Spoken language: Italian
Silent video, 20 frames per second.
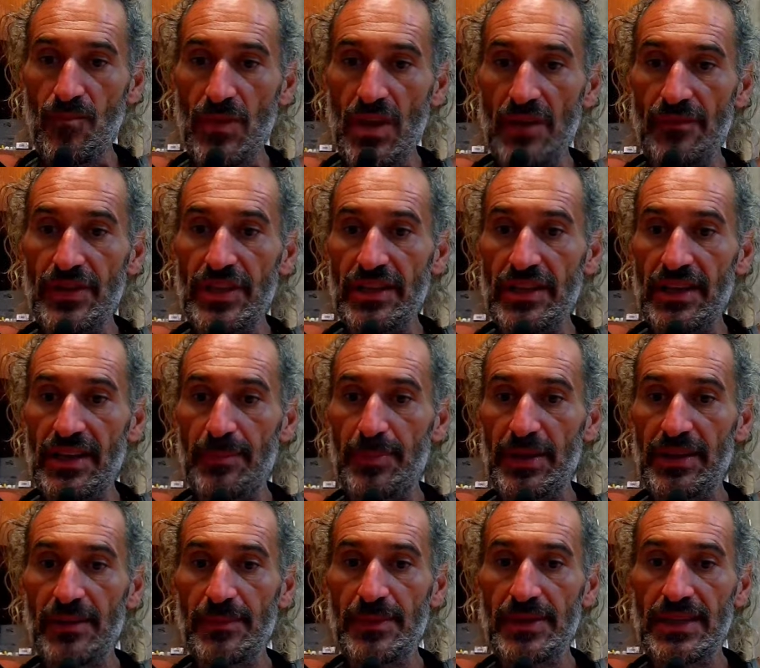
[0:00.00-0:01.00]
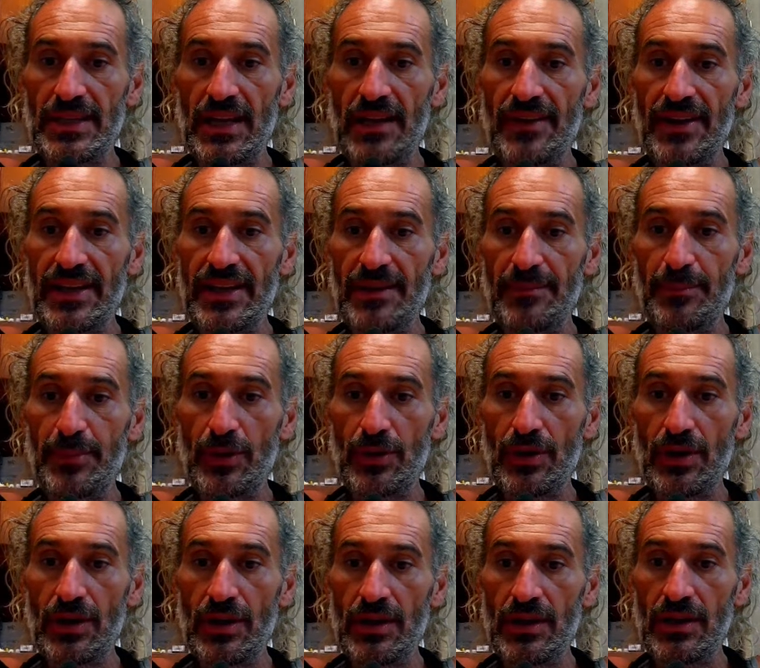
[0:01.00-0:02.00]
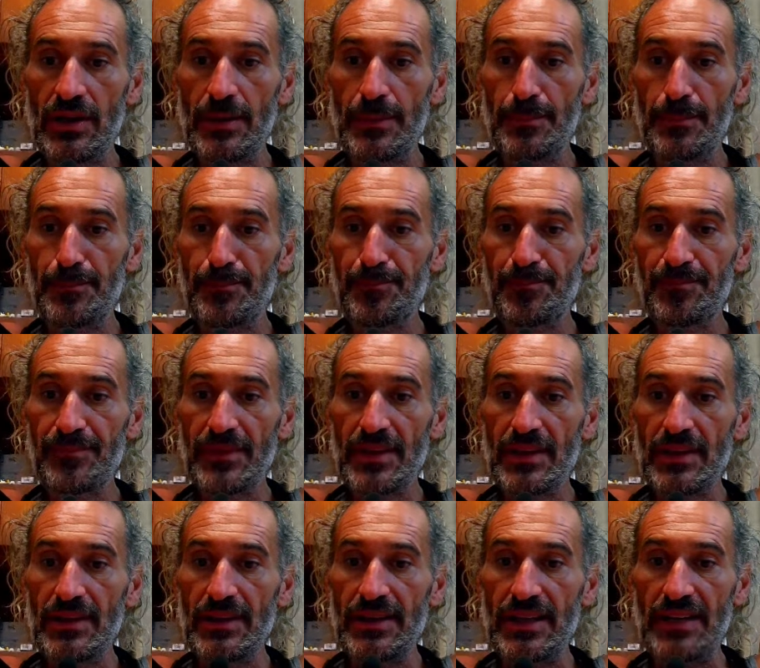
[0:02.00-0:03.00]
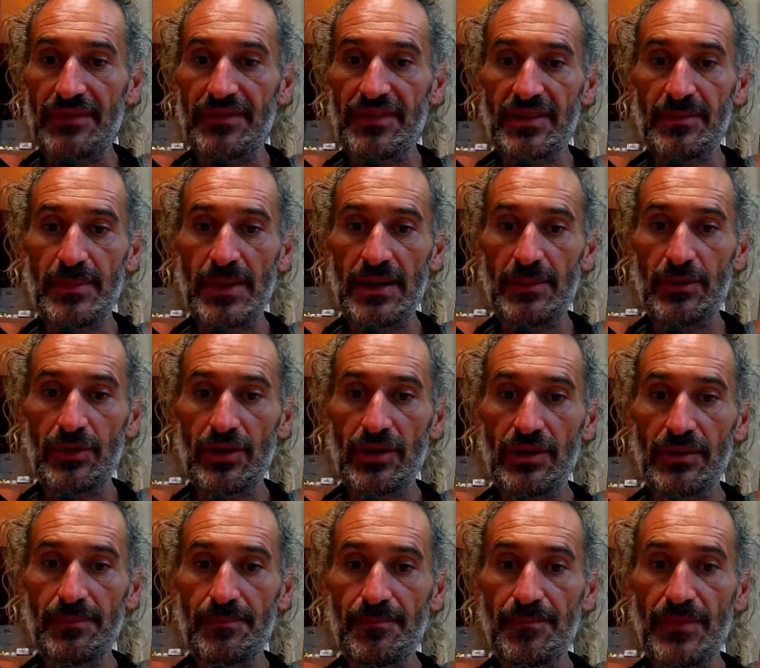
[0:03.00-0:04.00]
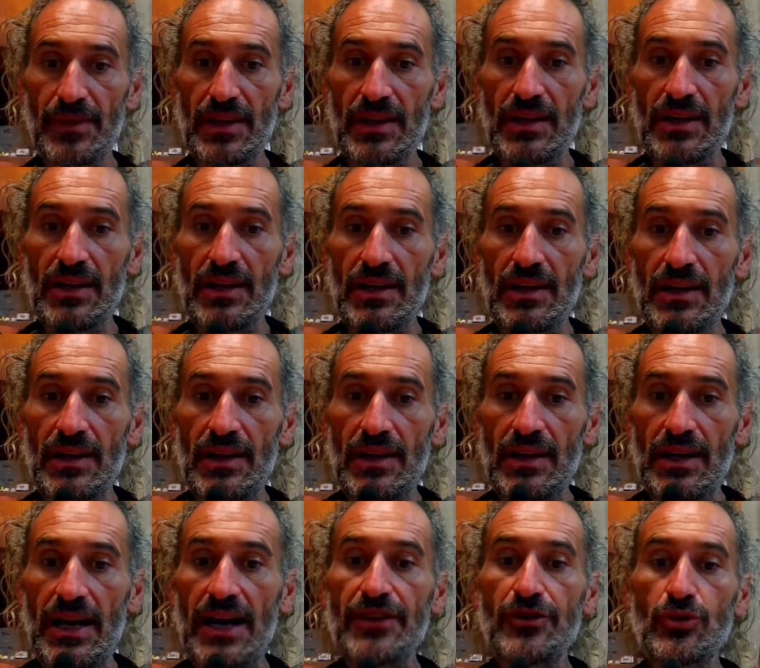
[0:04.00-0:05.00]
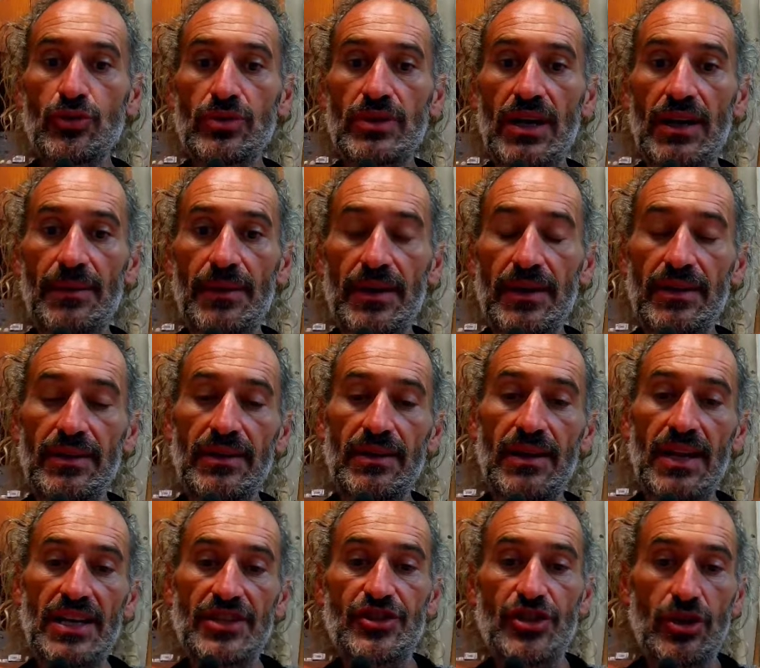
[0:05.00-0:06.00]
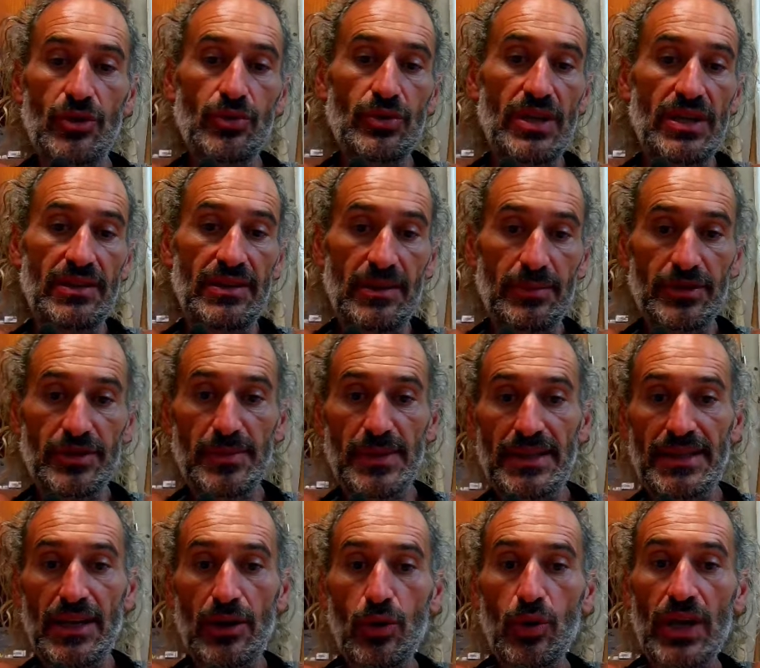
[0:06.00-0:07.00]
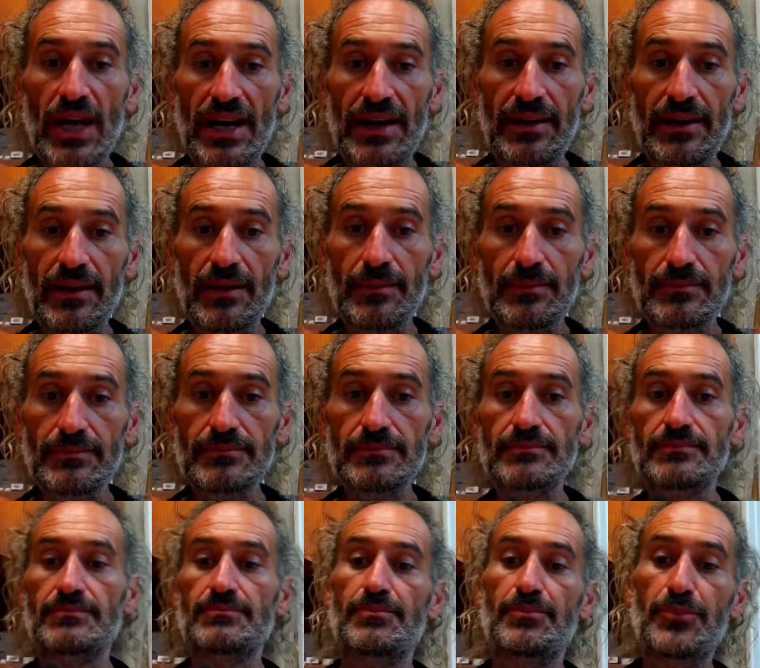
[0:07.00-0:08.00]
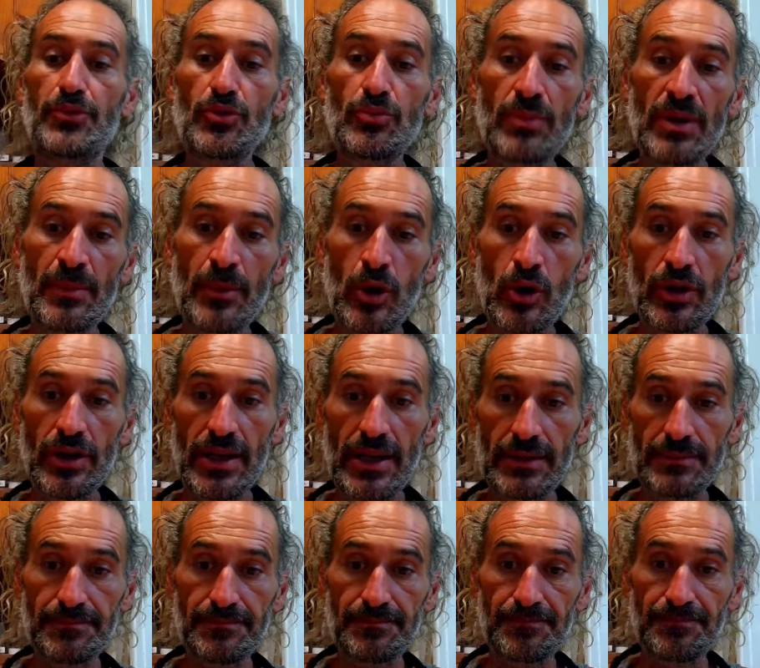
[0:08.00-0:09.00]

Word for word: Vedete che praticamente la variable ehm, graphic memory aiuta e lascia all'utente la possibilità di allocare più memoria